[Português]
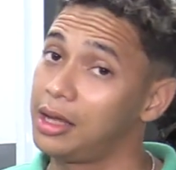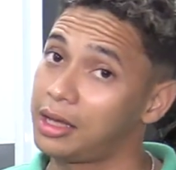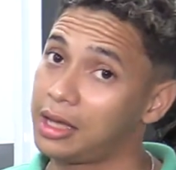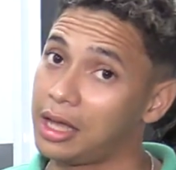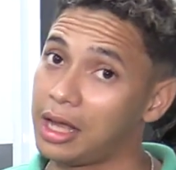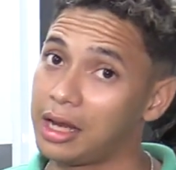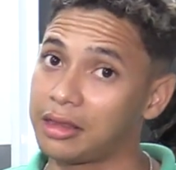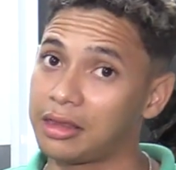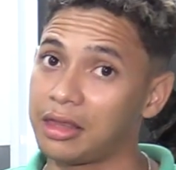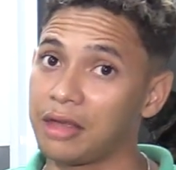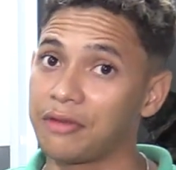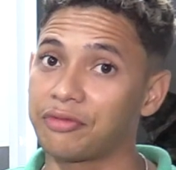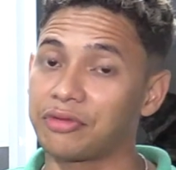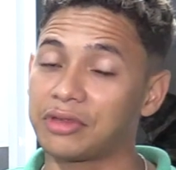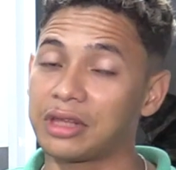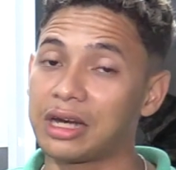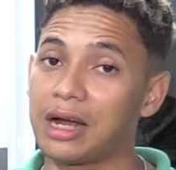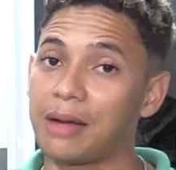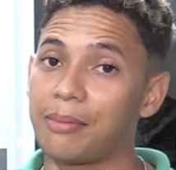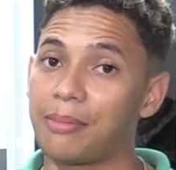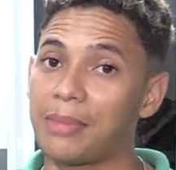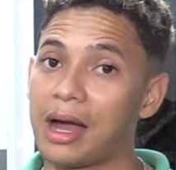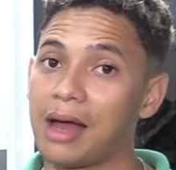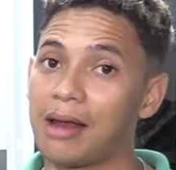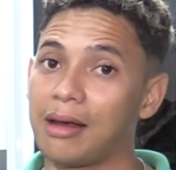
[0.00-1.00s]
que ele teve
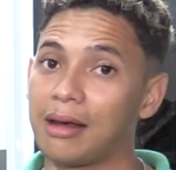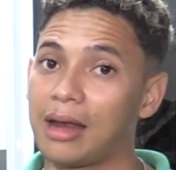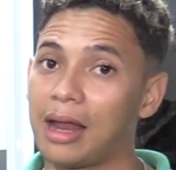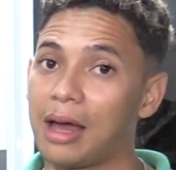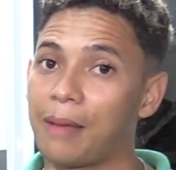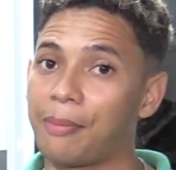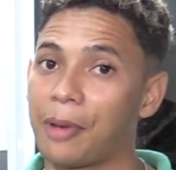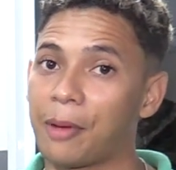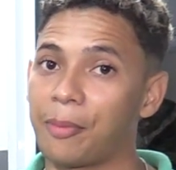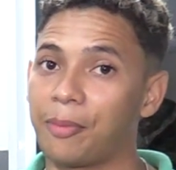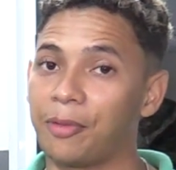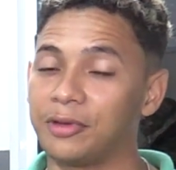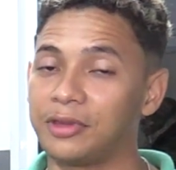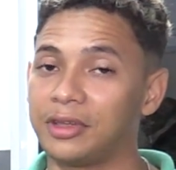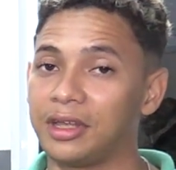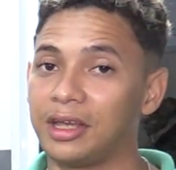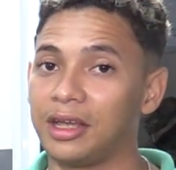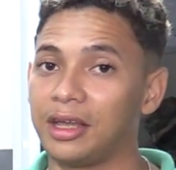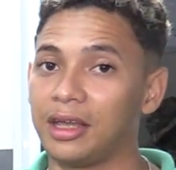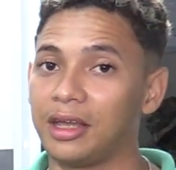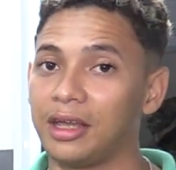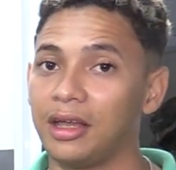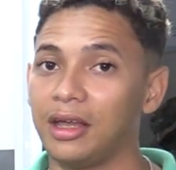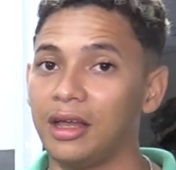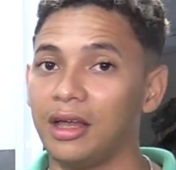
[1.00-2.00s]
trabalho lá para
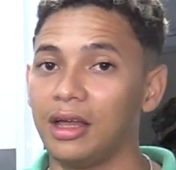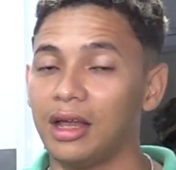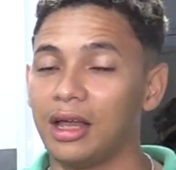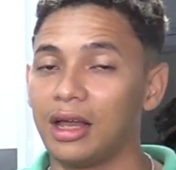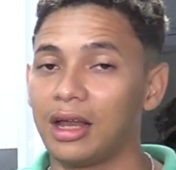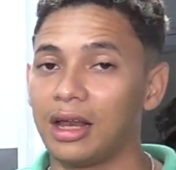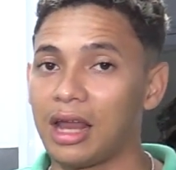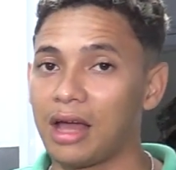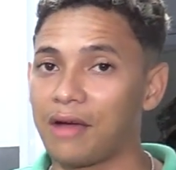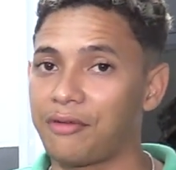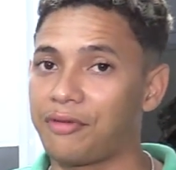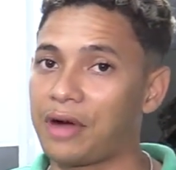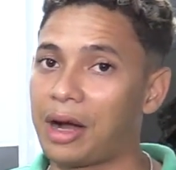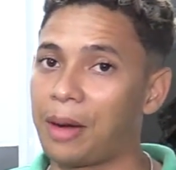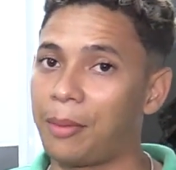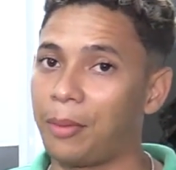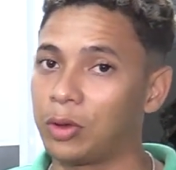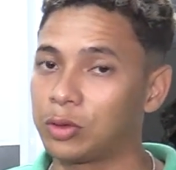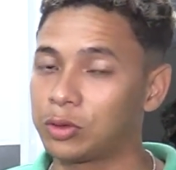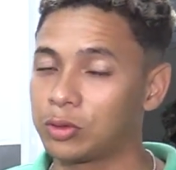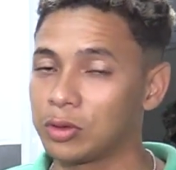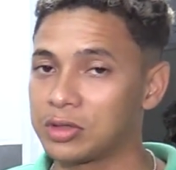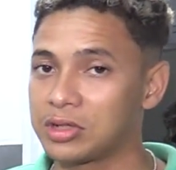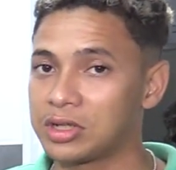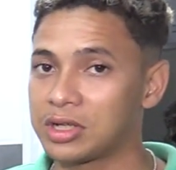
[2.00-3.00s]
poder levar a
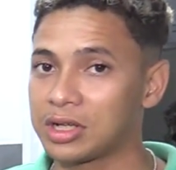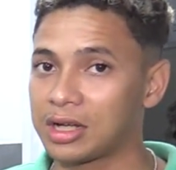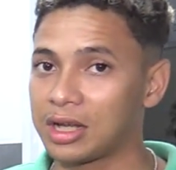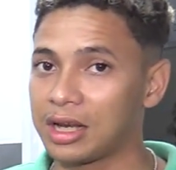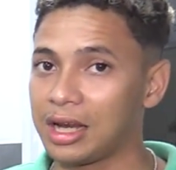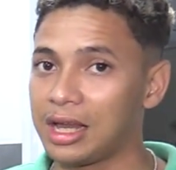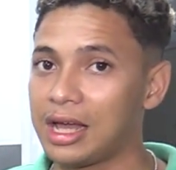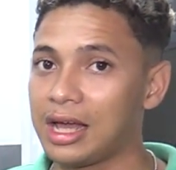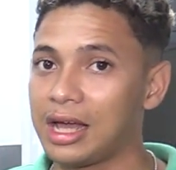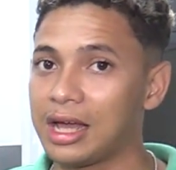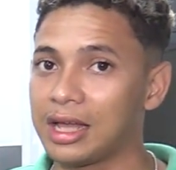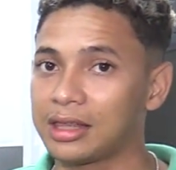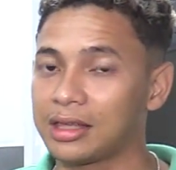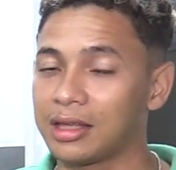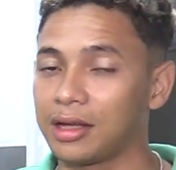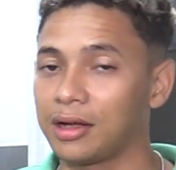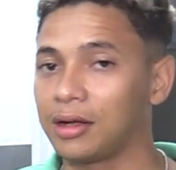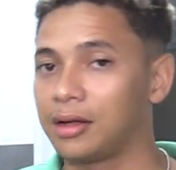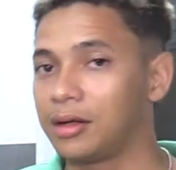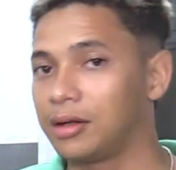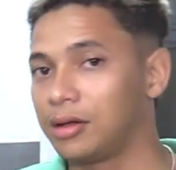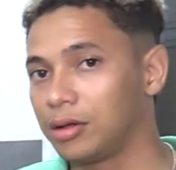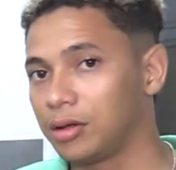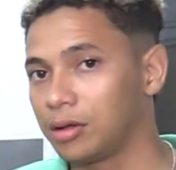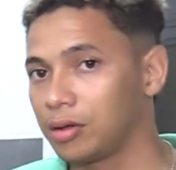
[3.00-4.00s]

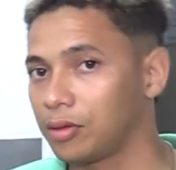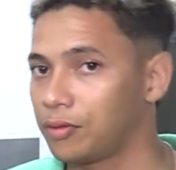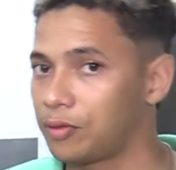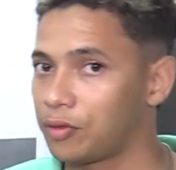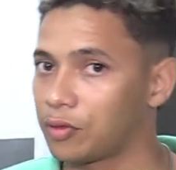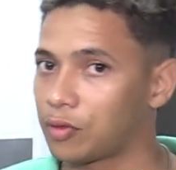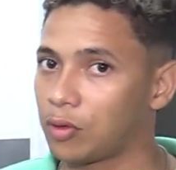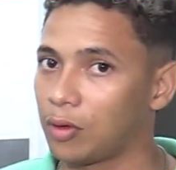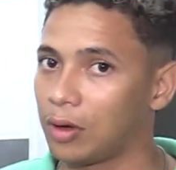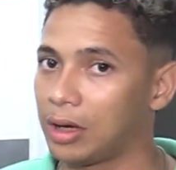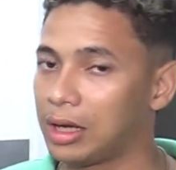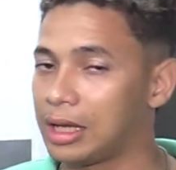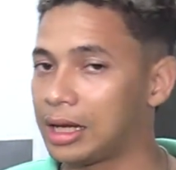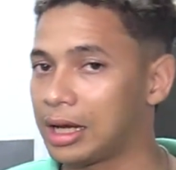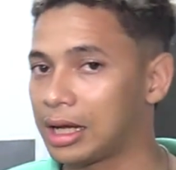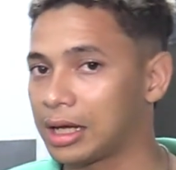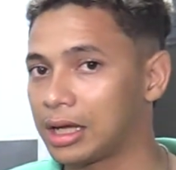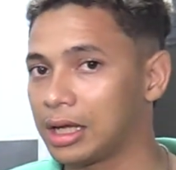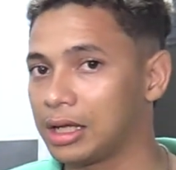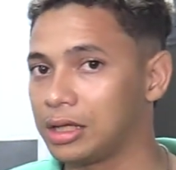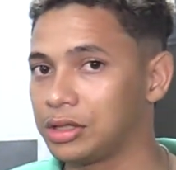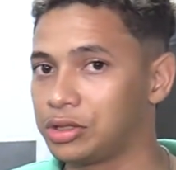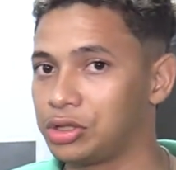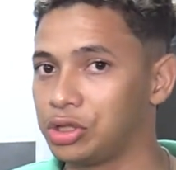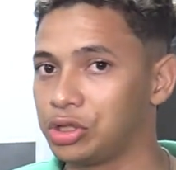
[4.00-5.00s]
motocicleta, ficou ali
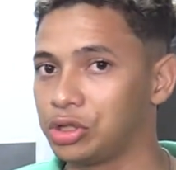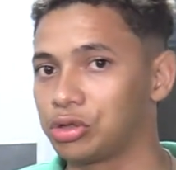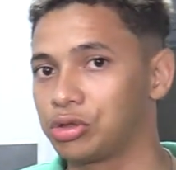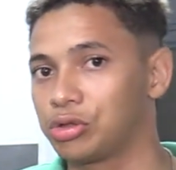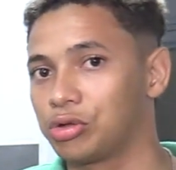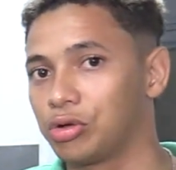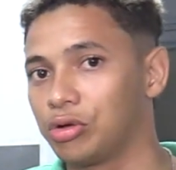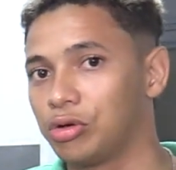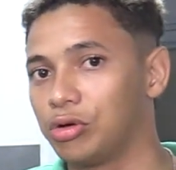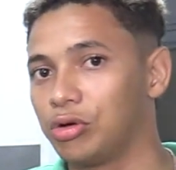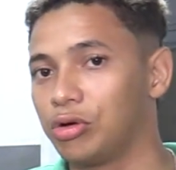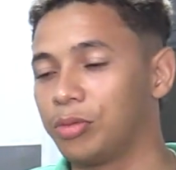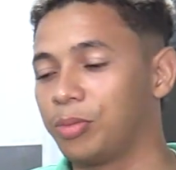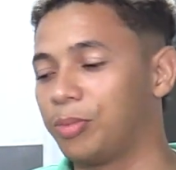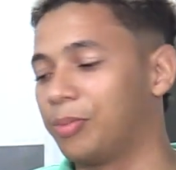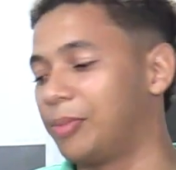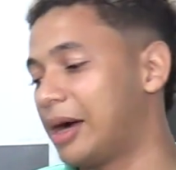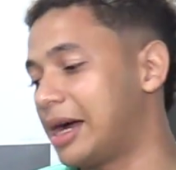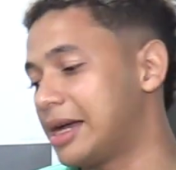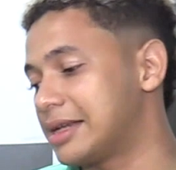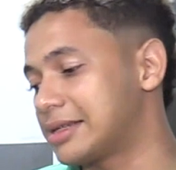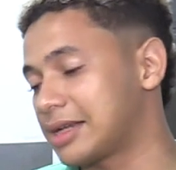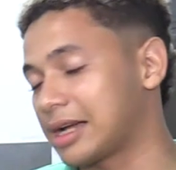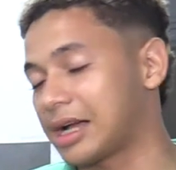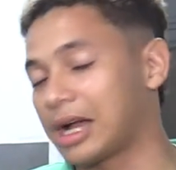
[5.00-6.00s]
naquele desdrobo,
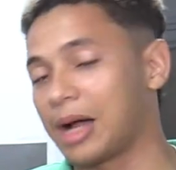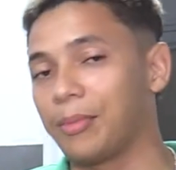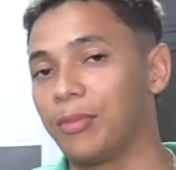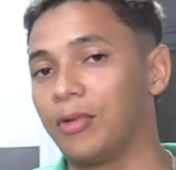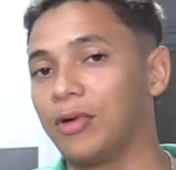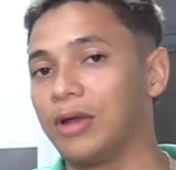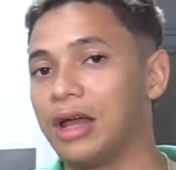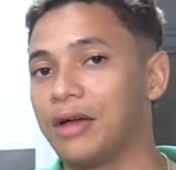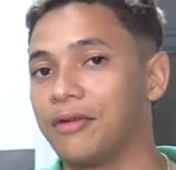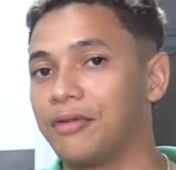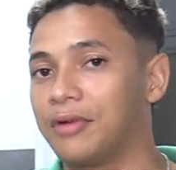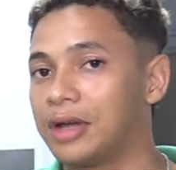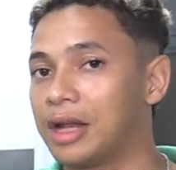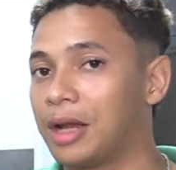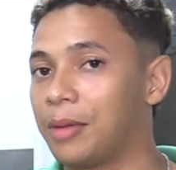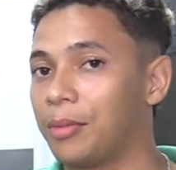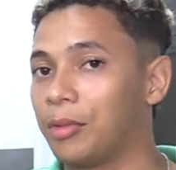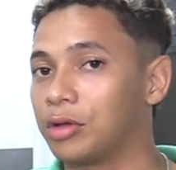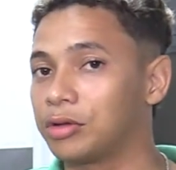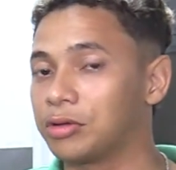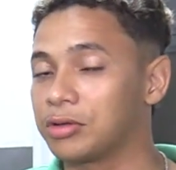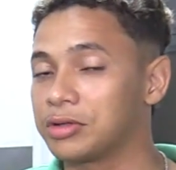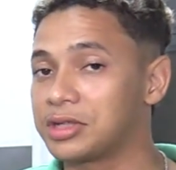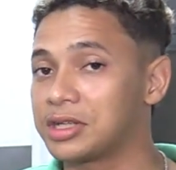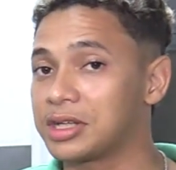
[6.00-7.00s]
mas acabou levando a
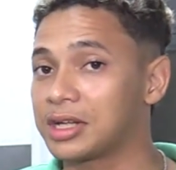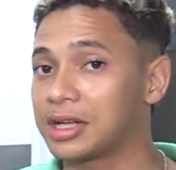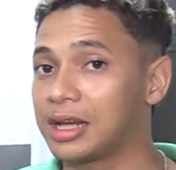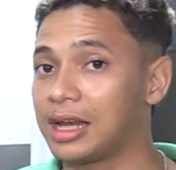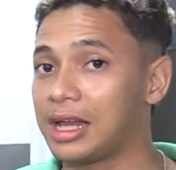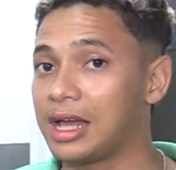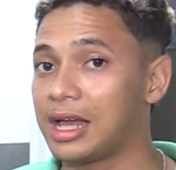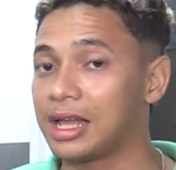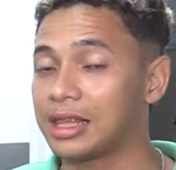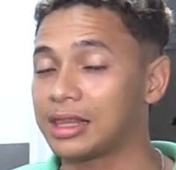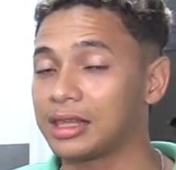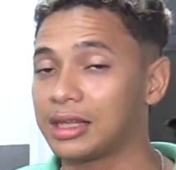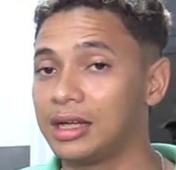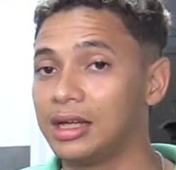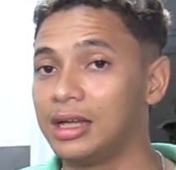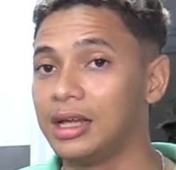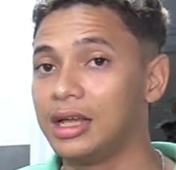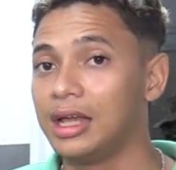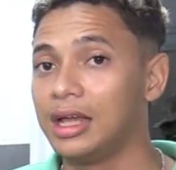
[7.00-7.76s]
motocicleta.